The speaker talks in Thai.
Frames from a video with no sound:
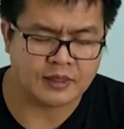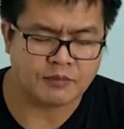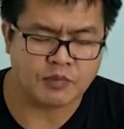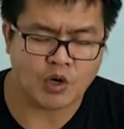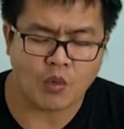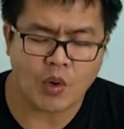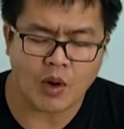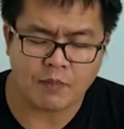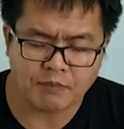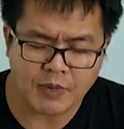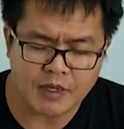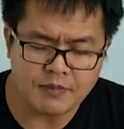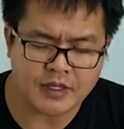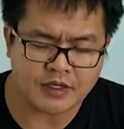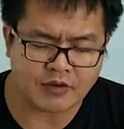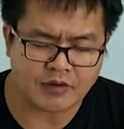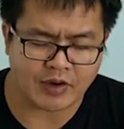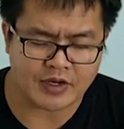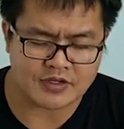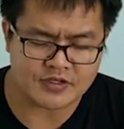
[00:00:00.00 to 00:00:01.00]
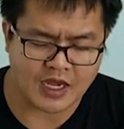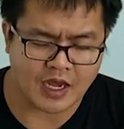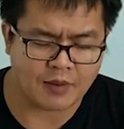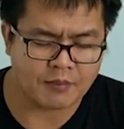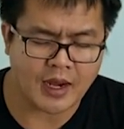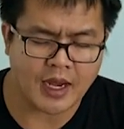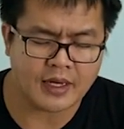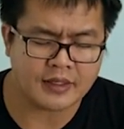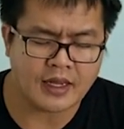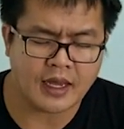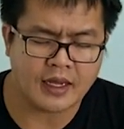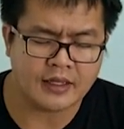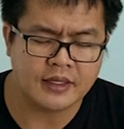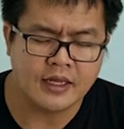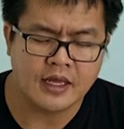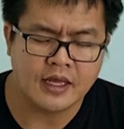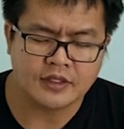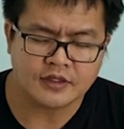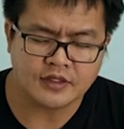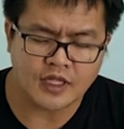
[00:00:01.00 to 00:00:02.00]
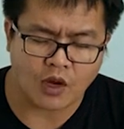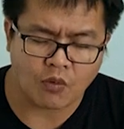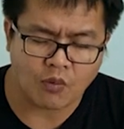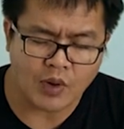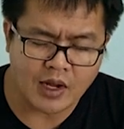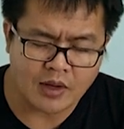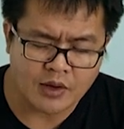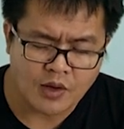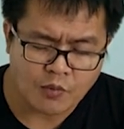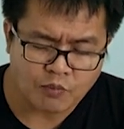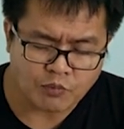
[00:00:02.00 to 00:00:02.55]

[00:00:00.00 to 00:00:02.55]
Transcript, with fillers: เพราะว่าไม่มีใครสามารถได้ แต่ว่า